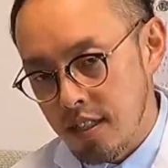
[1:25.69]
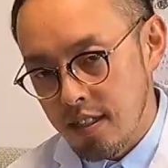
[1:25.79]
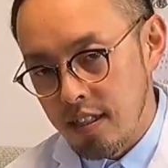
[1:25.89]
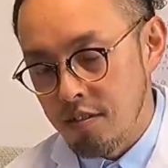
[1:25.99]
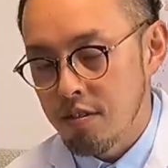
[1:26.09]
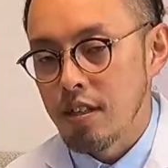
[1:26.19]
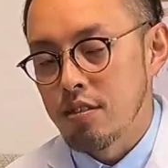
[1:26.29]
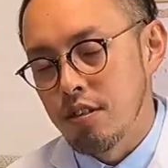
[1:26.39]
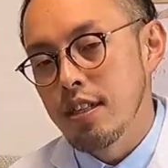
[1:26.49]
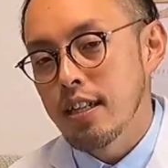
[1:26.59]
腐った肉とか、
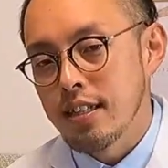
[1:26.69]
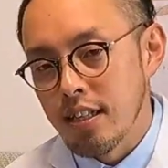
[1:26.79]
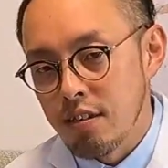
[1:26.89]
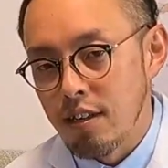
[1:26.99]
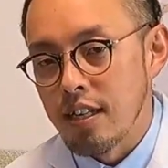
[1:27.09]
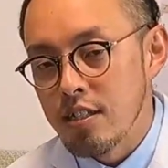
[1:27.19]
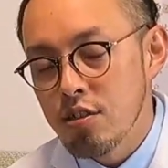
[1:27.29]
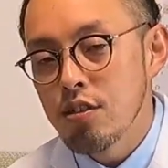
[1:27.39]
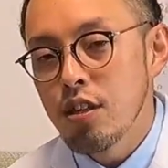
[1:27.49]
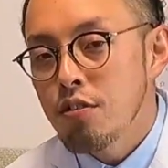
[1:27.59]
それらっていうのは非
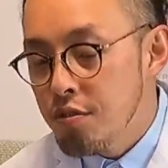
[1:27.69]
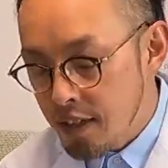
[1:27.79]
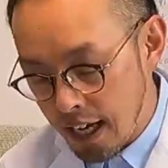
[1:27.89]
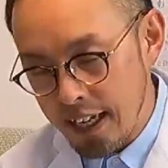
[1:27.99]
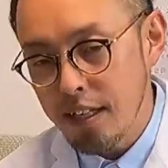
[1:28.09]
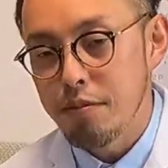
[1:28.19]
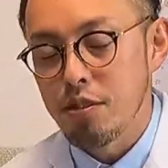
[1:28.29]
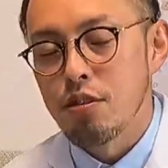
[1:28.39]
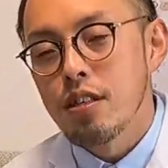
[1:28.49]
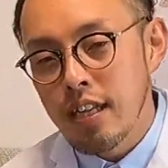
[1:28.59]
常に不快なも
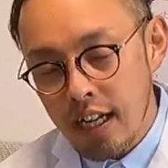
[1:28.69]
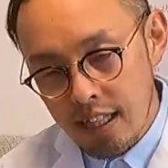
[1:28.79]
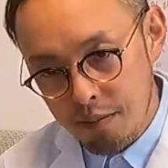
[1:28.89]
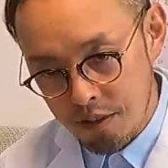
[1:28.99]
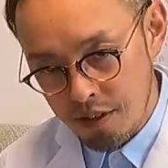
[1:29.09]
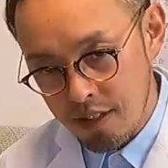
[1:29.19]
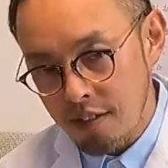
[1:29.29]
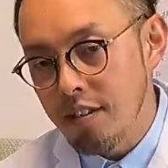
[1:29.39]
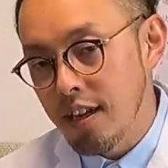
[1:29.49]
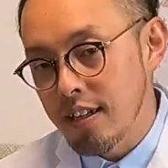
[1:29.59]
の、嫌なものって
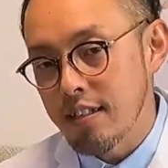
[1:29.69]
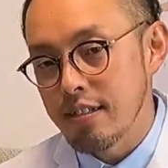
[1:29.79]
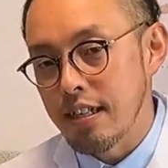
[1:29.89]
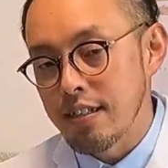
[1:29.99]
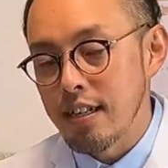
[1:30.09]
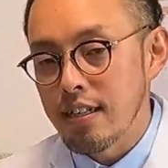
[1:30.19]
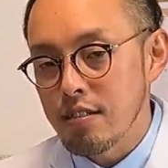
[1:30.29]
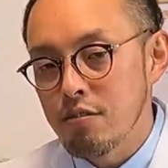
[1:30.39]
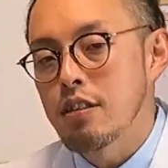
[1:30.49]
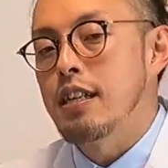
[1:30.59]
いう感覚があるやんか。
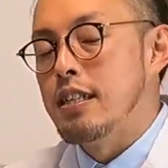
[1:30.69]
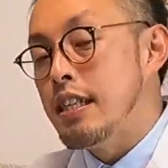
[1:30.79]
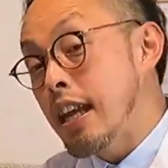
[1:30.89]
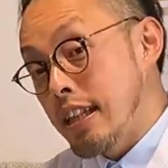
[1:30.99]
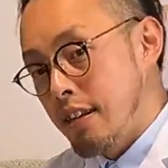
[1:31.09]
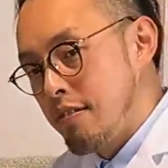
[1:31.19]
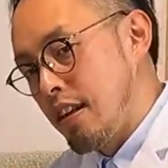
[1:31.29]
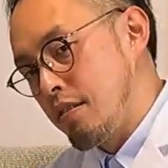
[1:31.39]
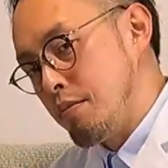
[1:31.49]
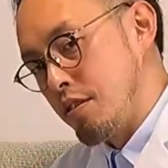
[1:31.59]
そこから逃げたく
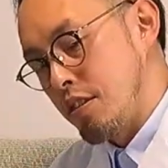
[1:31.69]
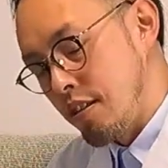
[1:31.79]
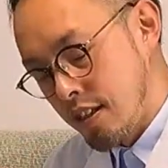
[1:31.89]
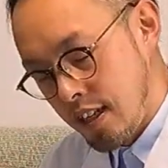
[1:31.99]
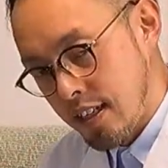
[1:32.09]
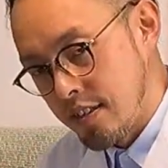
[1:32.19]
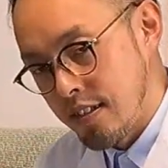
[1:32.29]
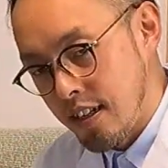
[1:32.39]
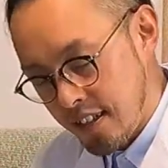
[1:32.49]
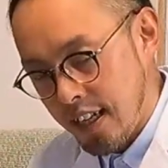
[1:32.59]
なるものっていう感覚
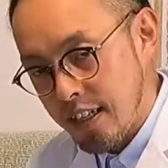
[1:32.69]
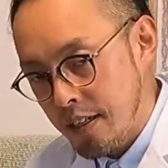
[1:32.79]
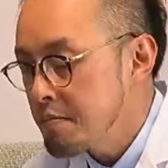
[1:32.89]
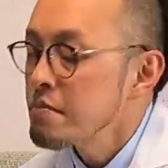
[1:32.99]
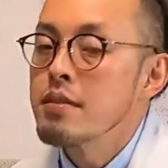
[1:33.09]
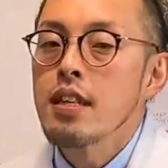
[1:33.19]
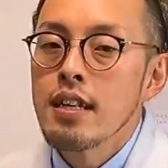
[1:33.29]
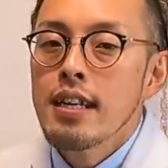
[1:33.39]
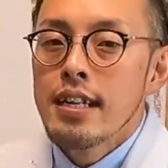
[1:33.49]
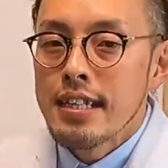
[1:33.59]
があるやんか。
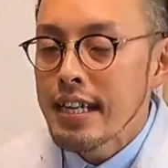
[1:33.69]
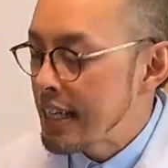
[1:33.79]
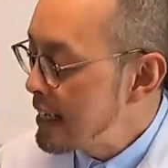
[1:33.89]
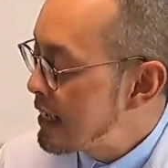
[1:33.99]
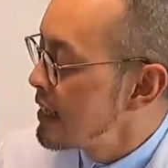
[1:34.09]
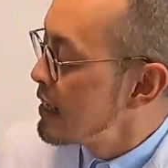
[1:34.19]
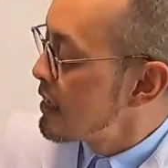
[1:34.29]
だから、